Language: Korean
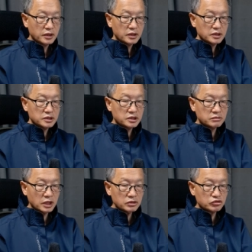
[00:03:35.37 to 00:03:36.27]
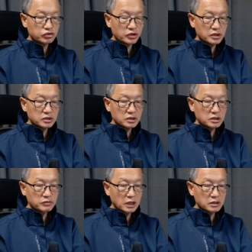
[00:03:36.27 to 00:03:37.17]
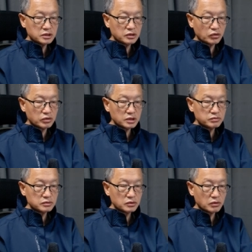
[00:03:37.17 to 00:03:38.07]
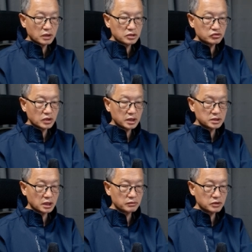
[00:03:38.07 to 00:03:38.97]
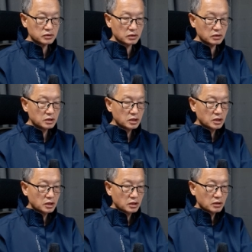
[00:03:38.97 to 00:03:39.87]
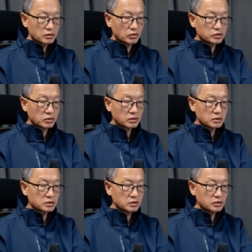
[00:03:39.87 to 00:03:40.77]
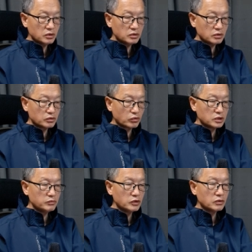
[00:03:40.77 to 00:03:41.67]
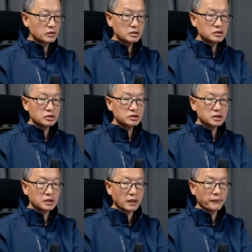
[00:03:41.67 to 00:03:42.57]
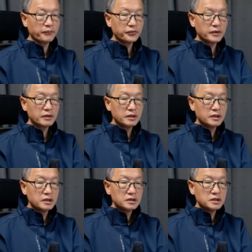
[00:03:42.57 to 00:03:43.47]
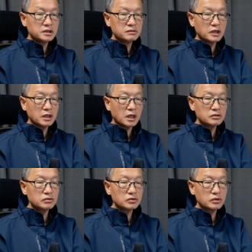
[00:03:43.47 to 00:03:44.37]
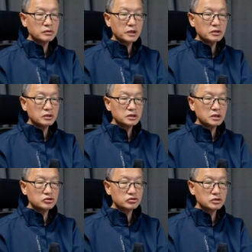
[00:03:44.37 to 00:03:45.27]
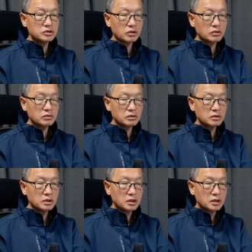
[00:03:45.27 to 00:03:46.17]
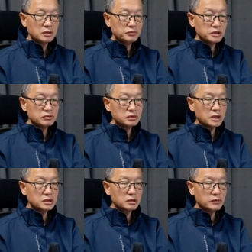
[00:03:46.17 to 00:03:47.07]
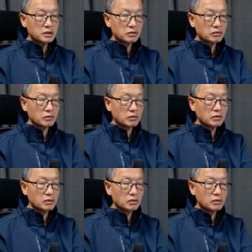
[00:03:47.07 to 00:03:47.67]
이승만은 국외에서 이름이 알려진 독립운동가 중 한 사람으로서 노선으로서는 외교 독립론을 견제했다. 이승만은 한국 독립에 영향을 주는 여론을 미국 내에서 만들었고